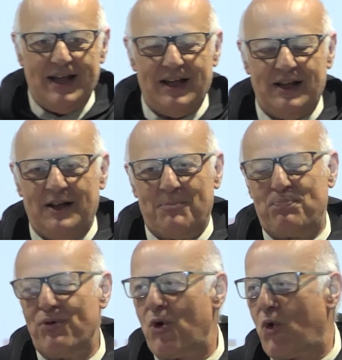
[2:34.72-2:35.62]
Euh,
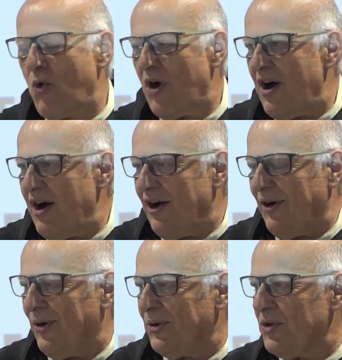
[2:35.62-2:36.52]

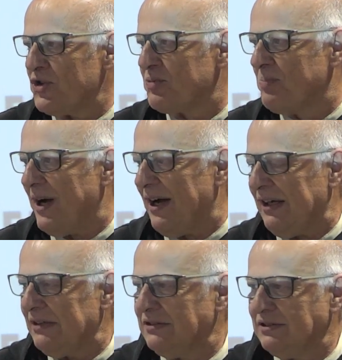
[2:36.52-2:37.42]
pourquoi on n'ose
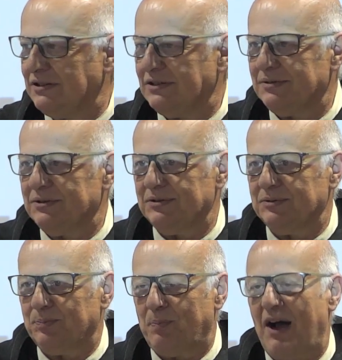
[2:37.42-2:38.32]
pas
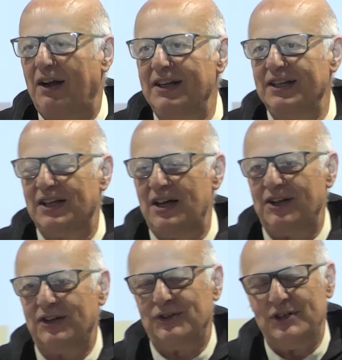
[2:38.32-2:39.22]
parler
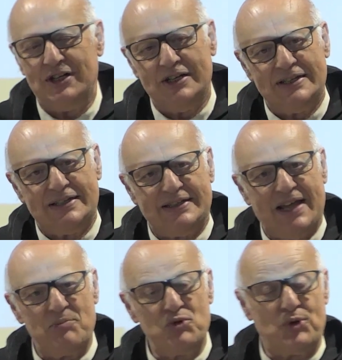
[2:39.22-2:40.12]

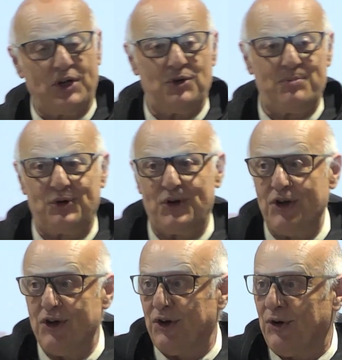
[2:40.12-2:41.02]
d'amour et de
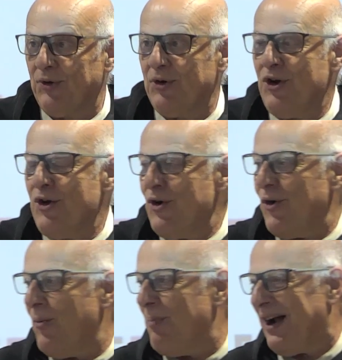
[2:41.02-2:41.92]
bonheur
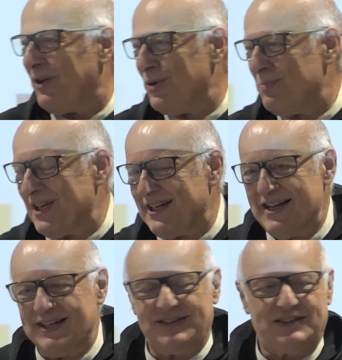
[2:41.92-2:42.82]
on, parle de
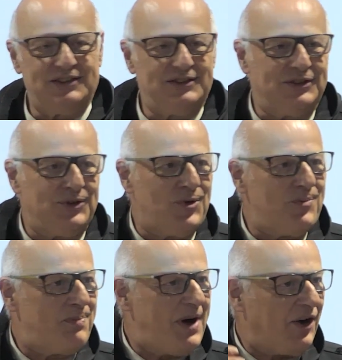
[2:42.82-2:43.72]
bien-être, hein, on
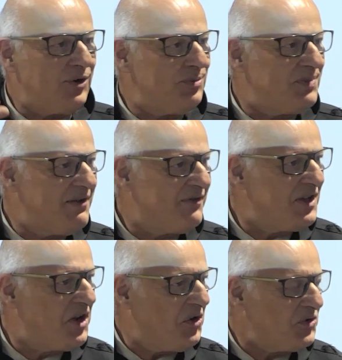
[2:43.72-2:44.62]
parle de
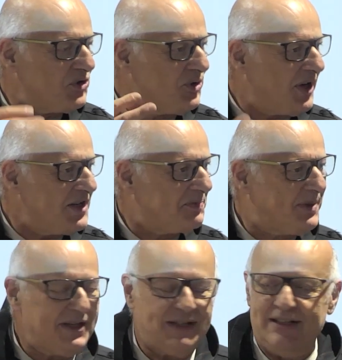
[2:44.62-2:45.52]
bienveillance, de
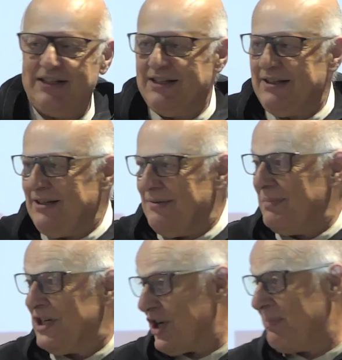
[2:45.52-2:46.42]
respect,
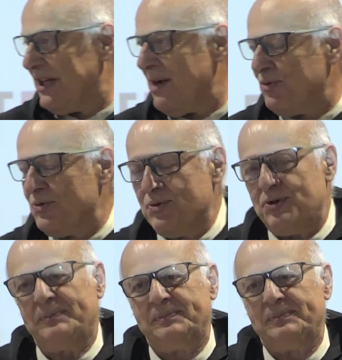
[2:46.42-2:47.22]
mais jamais d'amour.